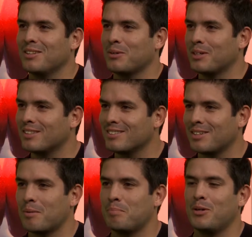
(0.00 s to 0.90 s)
Y bueno,
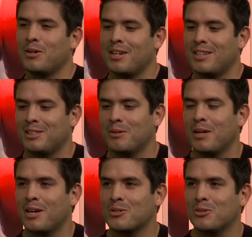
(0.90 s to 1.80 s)
espero que le sirva
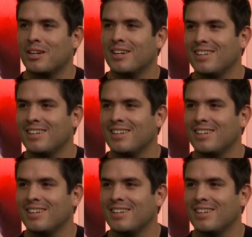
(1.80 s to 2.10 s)
de ayuda.